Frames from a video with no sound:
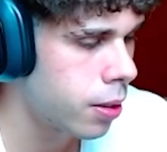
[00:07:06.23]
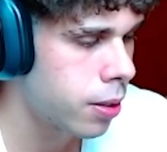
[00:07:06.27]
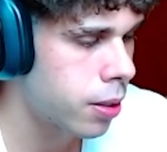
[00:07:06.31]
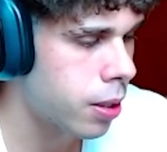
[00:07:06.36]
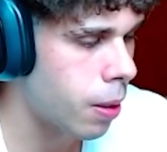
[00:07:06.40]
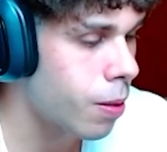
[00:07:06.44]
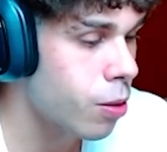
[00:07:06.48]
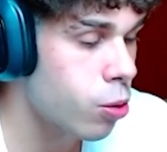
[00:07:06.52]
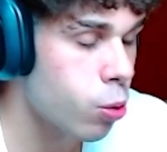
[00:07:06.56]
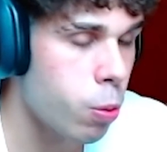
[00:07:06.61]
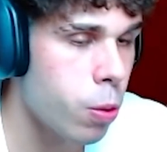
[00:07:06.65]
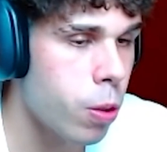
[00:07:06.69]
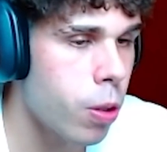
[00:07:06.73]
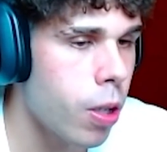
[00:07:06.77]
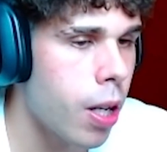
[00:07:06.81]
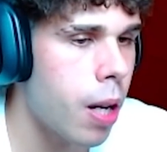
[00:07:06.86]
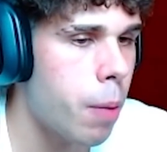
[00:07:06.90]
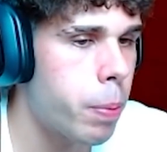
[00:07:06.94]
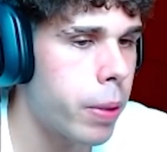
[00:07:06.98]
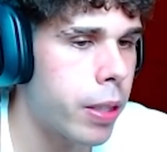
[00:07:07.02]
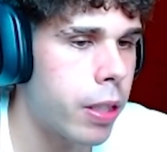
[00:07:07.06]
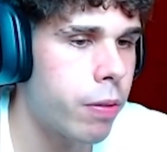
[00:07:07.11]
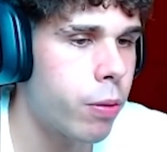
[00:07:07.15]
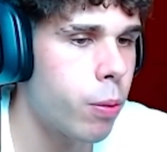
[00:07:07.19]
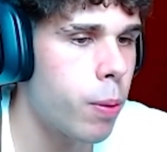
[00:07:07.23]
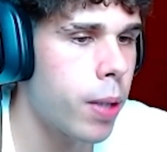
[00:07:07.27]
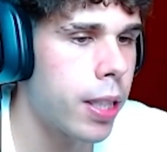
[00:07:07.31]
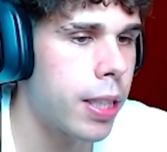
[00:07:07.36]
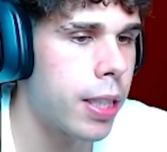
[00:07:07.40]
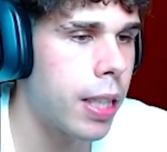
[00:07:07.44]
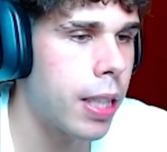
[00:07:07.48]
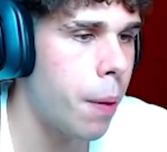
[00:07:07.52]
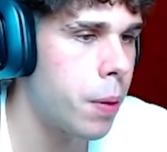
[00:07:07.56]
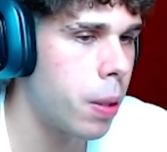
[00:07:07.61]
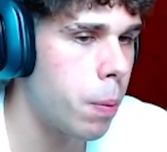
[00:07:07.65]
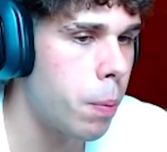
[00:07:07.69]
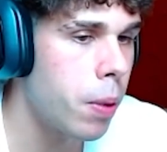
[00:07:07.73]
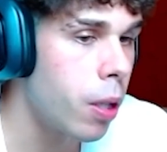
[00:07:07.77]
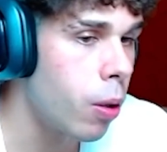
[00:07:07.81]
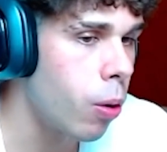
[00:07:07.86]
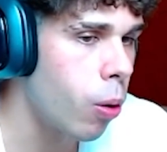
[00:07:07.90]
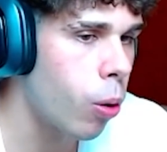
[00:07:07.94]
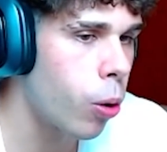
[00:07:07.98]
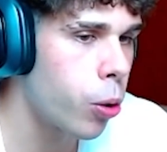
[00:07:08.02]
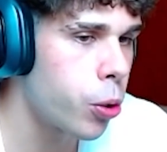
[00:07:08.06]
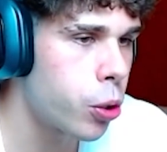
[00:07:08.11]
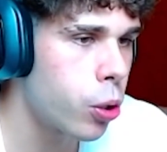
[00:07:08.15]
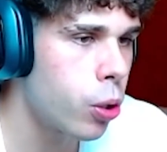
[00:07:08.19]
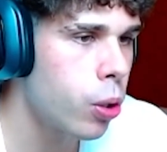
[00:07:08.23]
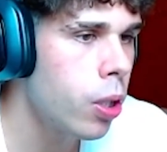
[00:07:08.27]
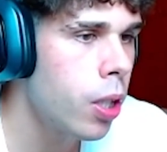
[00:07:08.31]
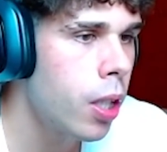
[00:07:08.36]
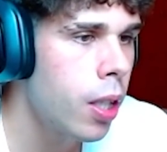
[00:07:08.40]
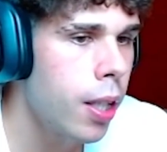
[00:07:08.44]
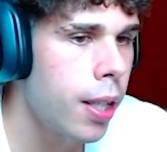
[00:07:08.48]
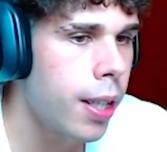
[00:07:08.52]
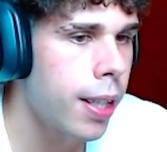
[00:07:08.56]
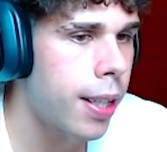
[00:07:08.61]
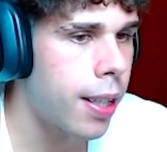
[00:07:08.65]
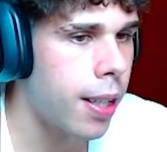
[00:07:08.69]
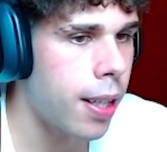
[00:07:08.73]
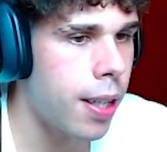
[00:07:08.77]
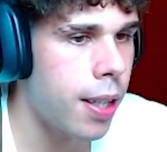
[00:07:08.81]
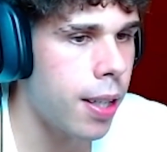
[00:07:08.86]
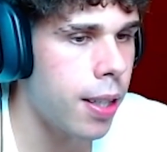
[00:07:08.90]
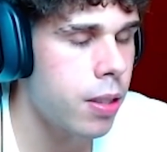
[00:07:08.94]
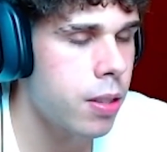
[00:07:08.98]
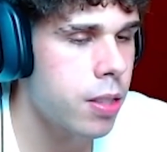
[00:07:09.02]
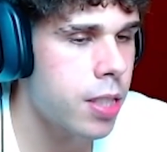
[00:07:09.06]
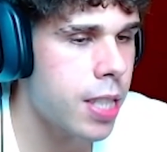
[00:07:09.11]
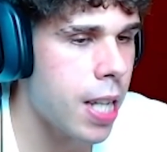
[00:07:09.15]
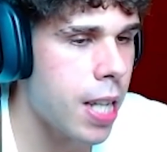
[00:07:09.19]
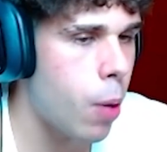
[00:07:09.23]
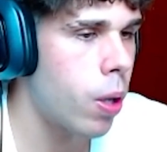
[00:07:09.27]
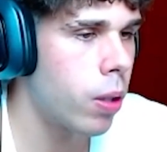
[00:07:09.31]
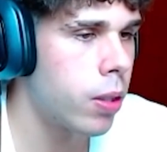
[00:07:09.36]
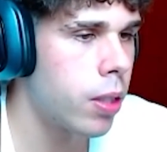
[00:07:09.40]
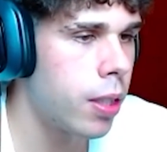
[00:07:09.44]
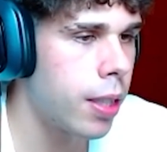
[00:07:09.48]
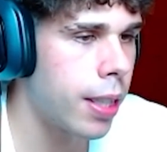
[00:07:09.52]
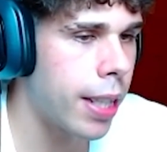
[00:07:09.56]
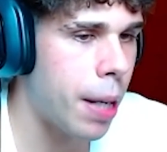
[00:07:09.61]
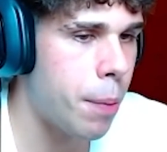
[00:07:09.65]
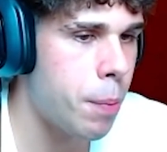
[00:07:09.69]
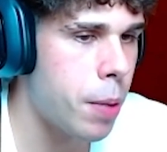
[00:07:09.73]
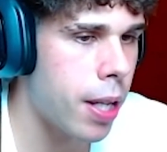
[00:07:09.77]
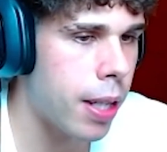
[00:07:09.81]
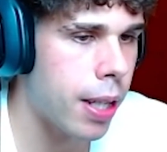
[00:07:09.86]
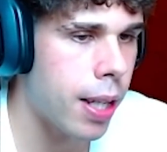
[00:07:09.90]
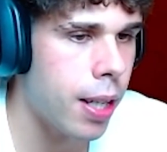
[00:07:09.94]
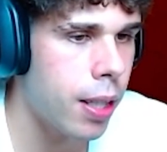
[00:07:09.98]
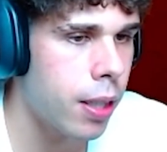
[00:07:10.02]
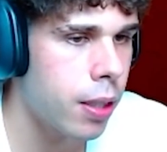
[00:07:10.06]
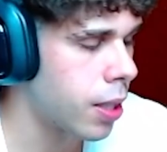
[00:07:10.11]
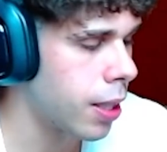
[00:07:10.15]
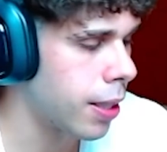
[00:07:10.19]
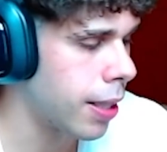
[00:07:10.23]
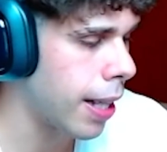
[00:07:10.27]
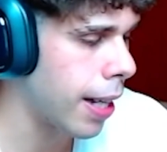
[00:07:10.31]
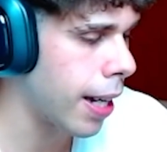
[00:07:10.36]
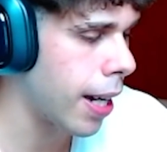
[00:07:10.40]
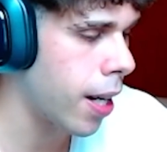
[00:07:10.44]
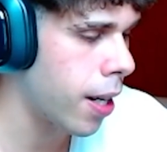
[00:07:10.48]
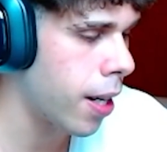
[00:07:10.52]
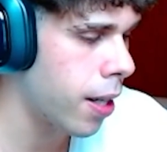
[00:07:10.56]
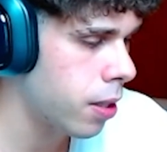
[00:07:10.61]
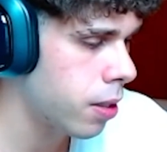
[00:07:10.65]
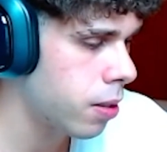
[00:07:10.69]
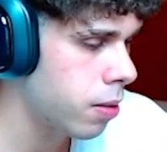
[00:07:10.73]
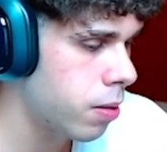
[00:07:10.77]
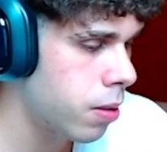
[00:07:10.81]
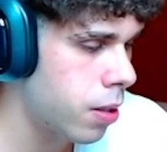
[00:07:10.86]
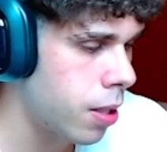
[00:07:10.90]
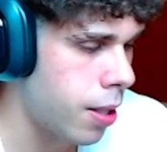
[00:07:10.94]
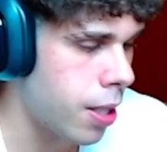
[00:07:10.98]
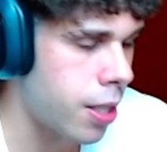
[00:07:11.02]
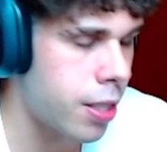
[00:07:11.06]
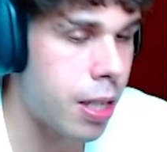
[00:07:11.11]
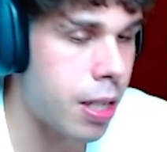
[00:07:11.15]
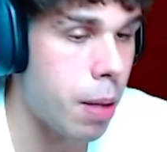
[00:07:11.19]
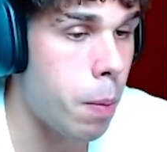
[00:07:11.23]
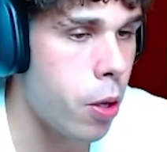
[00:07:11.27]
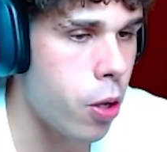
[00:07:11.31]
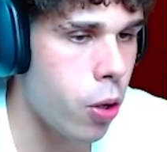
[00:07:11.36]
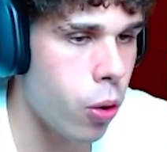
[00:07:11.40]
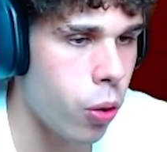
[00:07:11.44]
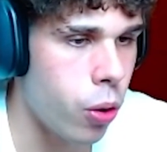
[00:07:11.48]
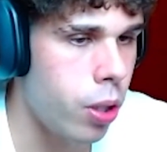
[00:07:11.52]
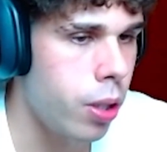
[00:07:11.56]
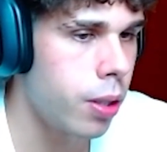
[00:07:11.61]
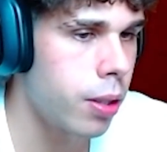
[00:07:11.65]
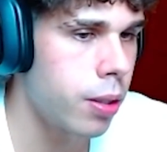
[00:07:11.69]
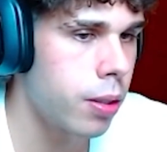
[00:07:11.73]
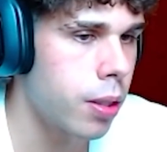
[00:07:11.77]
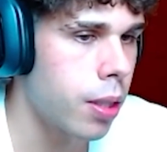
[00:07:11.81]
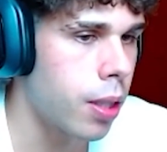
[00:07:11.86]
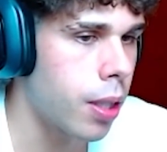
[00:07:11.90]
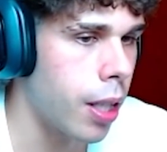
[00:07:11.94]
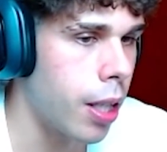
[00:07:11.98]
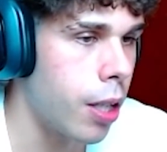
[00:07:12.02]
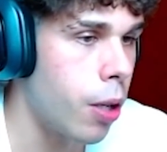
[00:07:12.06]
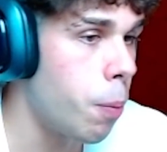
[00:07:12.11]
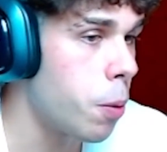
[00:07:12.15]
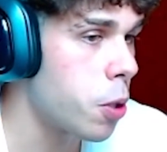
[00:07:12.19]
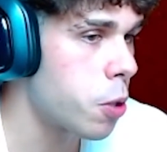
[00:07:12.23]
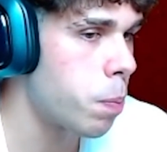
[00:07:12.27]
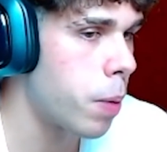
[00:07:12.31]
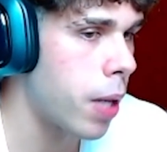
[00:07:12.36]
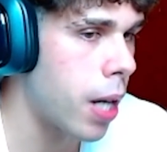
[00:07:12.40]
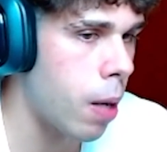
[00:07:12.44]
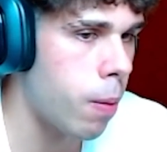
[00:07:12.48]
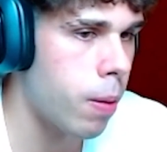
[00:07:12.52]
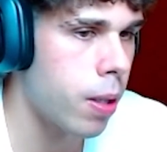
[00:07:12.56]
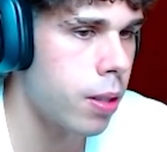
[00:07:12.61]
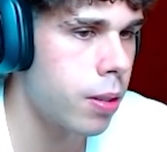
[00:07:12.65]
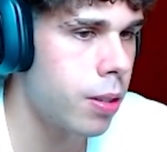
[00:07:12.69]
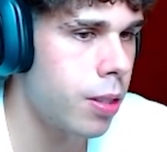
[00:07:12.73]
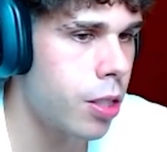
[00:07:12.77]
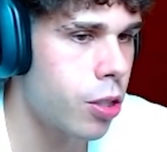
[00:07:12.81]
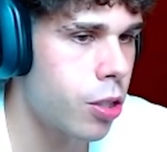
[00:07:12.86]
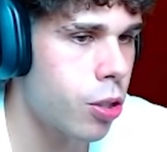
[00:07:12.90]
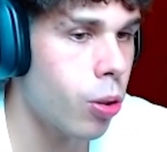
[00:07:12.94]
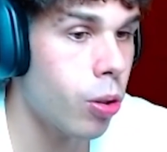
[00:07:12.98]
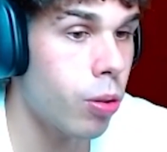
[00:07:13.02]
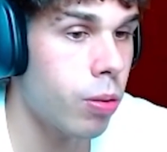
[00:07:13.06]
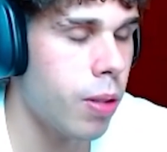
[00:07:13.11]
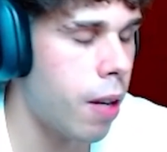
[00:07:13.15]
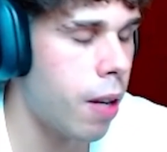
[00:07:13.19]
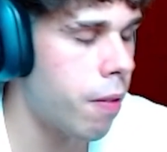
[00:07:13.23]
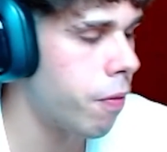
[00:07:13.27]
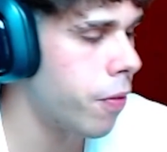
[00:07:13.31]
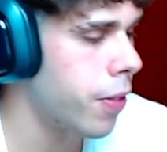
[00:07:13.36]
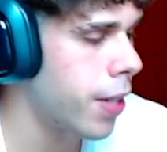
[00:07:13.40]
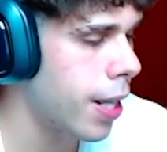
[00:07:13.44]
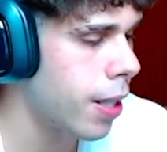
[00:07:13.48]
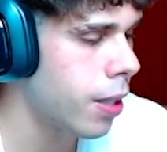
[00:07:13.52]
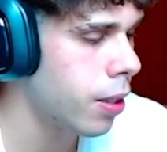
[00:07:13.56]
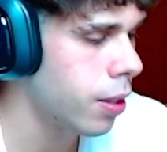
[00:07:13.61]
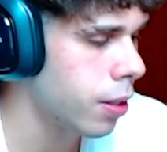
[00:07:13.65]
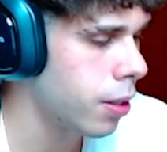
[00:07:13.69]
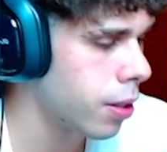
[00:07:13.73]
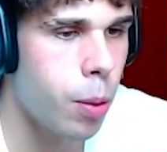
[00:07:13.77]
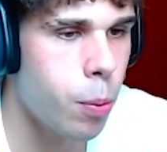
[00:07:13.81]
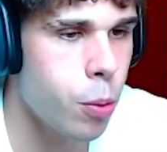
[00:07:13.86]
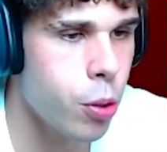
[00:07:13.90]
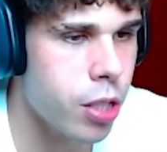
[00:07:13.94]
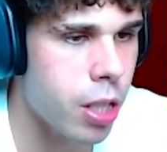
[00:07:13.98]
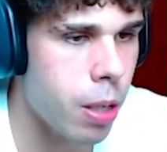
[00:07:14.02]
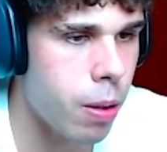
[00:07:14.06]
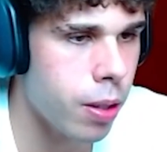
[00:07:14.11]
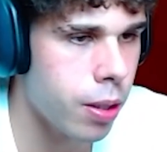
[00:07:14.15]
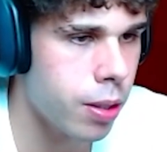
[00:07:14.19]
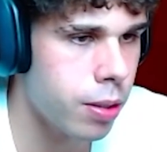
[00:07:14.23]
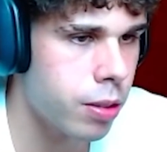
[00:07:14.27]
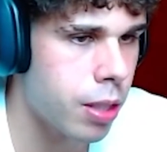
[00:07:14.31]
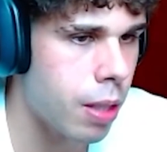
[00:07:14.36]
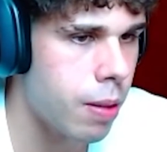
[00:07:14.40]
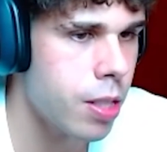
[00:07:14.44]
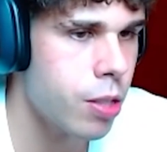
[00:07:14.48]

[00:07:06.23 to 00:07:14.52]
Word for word: ¿Sabes? Subirlo a la plataforma que tenga 20.000. Y luego otro que sea una auténtica mierda, que tenga ese millón que no me esperaba. Y eso al final, ¿cómo sabes?